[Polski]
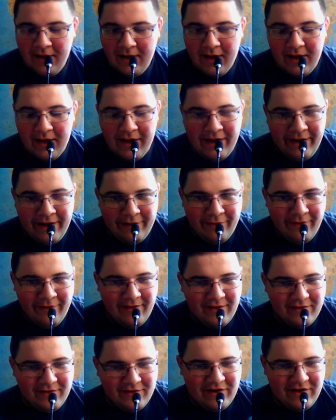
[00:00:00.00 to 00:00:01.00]
Ale to nie
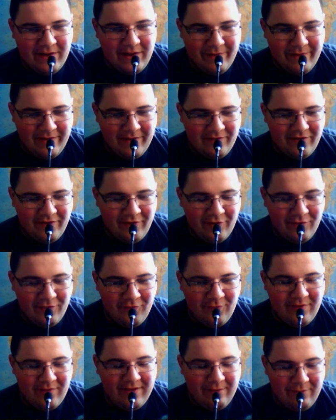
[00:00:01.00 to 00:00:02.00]
znaczy, że nie będę czegoś
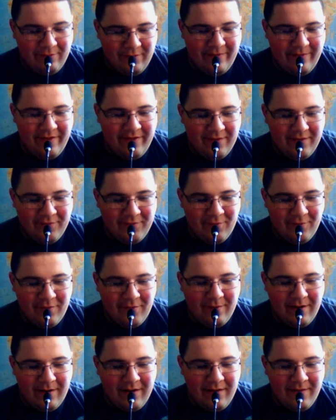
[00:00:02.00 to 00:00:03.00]
rzucał. No będę
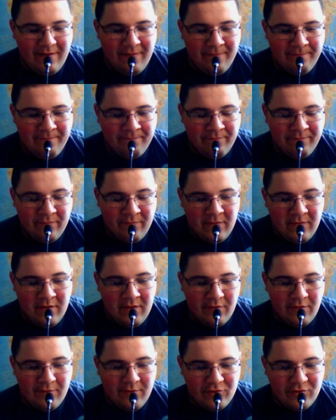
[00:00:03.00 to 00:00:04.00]
rzucał, ale
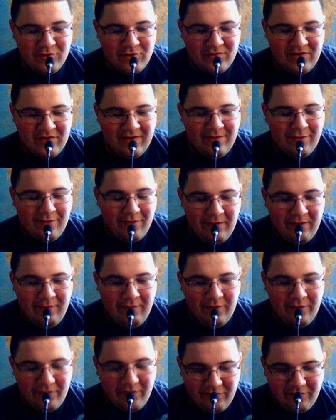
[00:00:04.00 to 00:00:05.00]
z różną
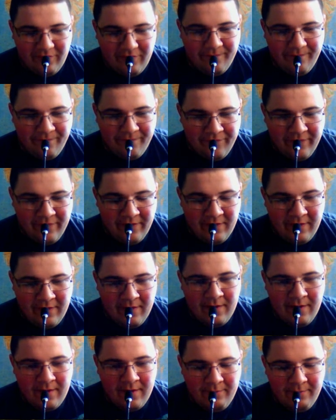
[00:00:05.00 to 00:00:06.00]
częstotliwością.
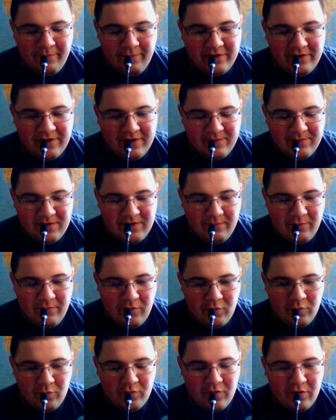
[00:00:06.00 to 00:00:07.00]
Podejrzewam, że
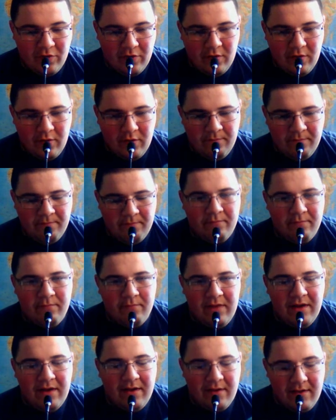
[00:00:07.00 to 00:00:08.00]
jutro,
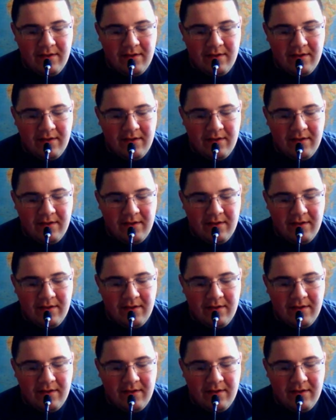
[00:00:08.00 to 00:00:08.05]
nie, ale